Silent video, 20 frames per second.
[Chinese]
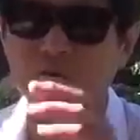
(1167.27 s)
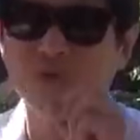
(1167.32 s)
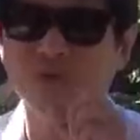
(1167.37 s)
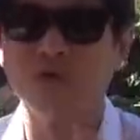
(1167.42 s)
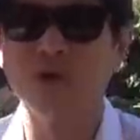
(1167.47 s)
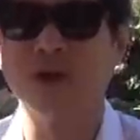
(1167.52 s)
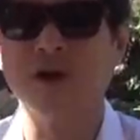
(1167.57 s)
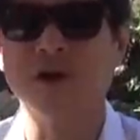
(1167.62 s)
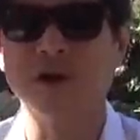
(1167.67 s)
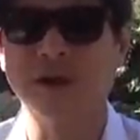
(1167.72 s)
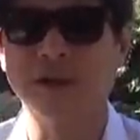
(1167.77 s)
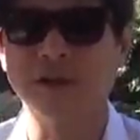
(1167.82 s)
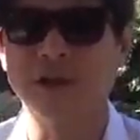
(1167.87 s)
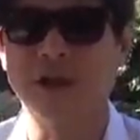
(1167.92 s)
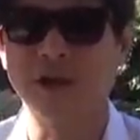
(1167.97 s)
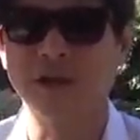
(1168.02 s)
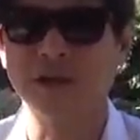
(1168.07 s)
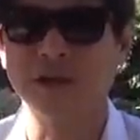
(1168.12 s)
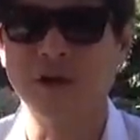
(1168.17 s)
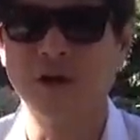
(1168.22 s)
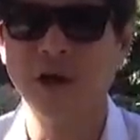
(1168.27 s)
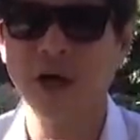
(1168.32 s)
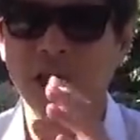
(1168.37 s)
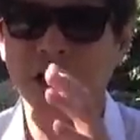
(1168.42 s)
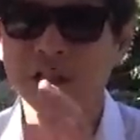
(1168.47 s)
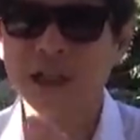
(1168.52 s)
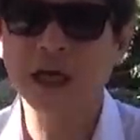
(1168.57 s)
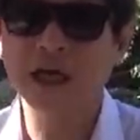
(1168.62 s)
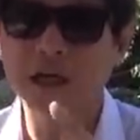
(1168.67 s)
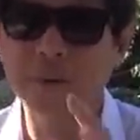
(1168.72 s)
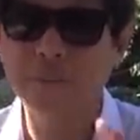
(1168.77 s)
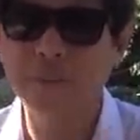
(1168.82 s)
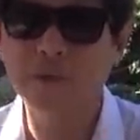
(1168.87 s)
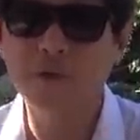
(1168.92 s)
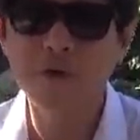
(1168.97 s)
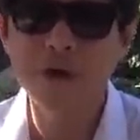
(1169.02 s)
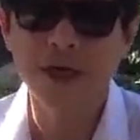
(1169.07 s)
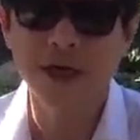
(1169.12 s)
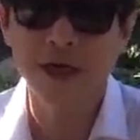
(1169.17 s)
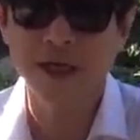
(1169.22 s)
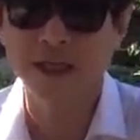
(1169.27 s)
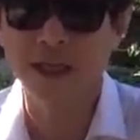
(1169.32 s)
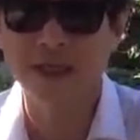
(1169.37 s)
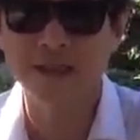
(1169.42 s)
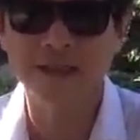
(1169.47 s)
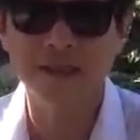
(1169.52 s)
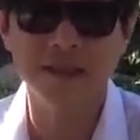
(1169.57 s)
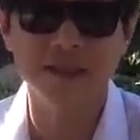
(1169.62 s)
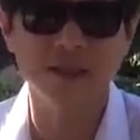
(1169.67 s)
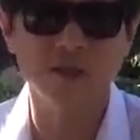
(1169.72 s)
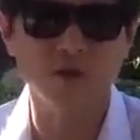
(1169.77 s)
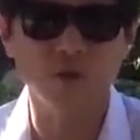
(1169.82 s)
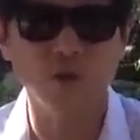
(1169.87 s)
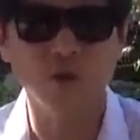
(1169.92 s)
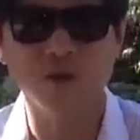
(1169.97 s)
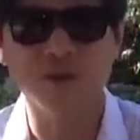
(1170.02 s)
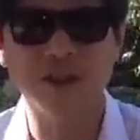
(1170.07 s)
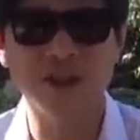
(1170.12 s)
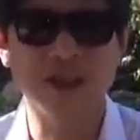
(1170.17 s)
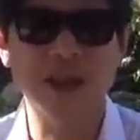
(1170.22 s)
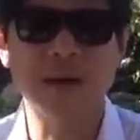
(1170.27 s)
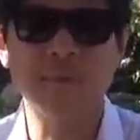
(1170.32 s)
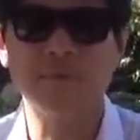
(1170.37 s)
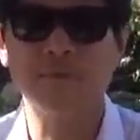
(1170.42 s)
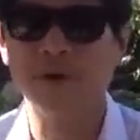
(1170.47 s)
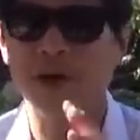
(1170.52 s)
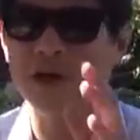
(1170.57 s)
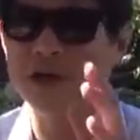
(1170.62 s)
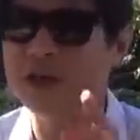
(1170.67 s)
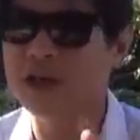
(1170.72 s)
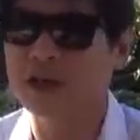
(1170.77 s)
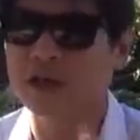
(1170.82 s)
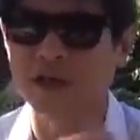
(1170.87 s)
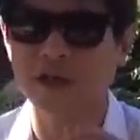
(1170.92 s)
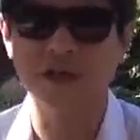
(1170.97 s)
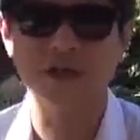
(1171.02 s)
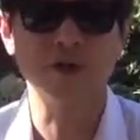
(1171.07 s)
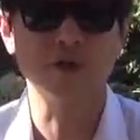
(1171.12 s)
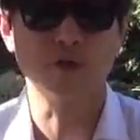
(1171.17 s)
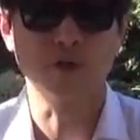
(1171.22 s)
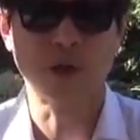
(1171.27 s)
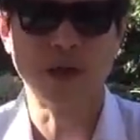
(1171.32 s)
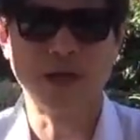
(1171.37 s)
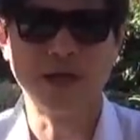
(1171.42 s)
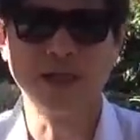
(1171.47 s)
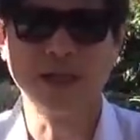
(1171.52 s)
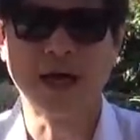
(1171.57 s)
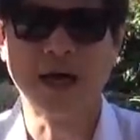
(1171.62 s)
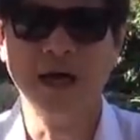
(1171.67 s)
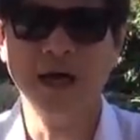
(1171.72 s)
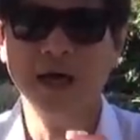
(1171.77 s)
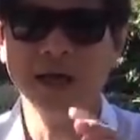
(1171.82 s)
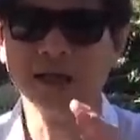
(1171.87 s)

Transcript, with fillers: 共最高领导人时候，他是不会给他自己所有其他幕僚任何人的权利的，